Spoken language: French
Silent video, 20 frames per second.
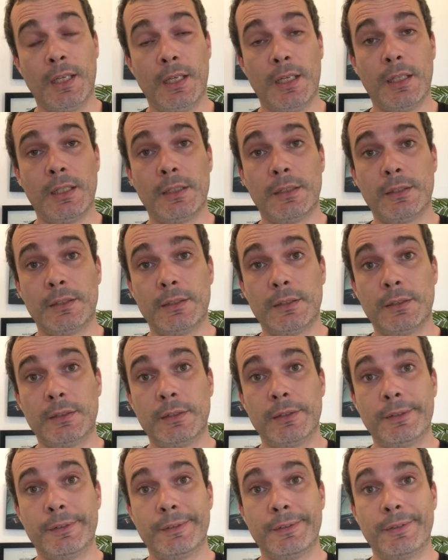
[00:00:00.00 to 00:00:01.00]
je
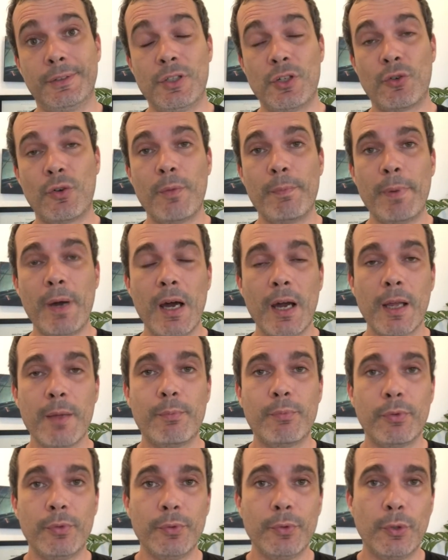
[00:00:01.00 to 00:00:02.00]
ne vais pas
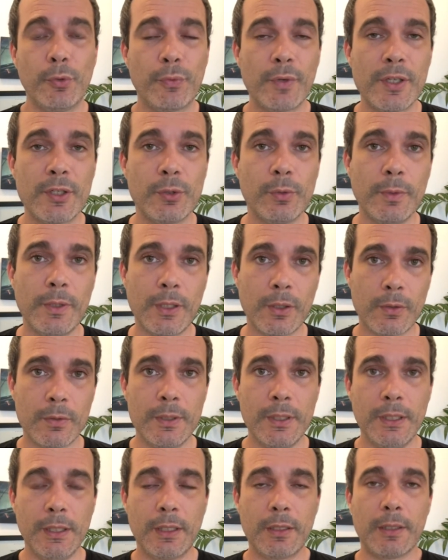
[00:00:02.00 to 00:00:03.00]
répondre de façon
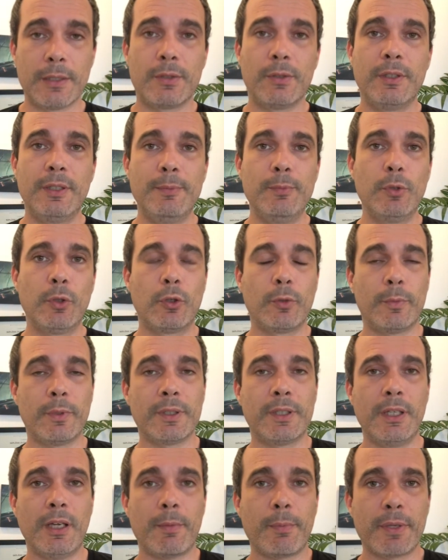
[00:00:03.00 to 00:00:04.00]
ironique à ce type de
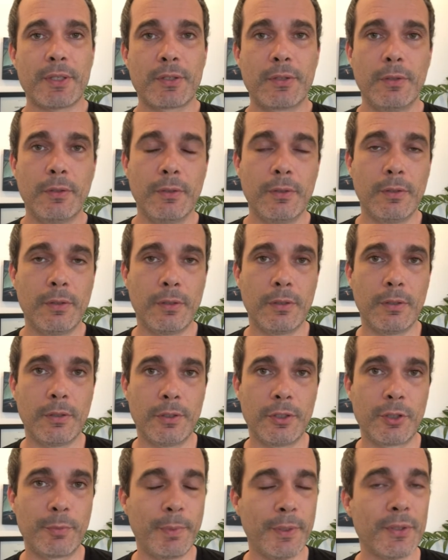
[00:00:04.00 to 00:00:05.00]
commentaires parce
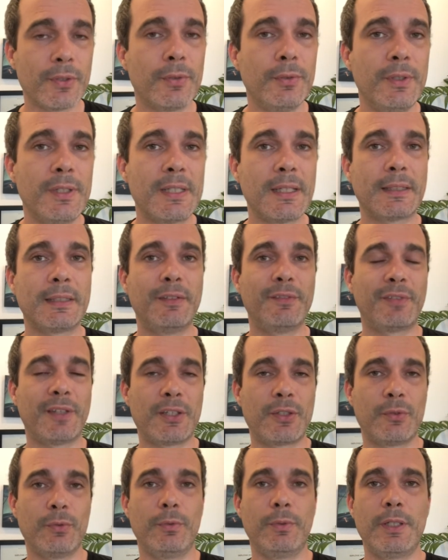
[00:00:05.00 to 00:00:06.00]
que je pense que d'une certaine
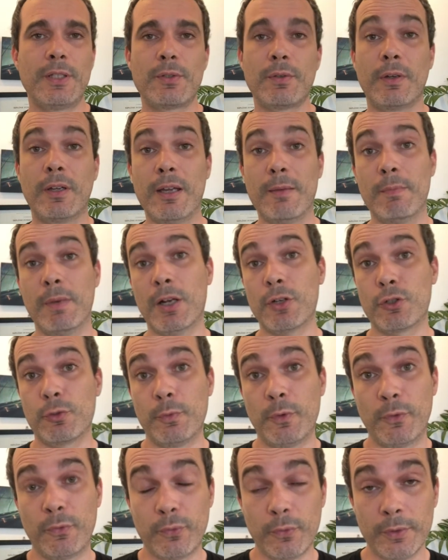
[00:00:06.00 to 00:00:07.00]
façon, ils sont quand même
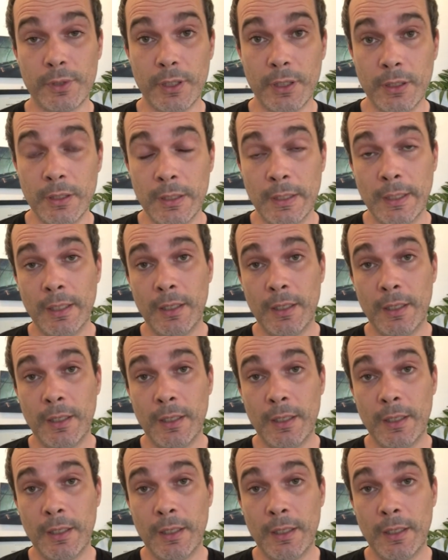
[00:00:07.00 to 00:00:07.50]
largement fondés.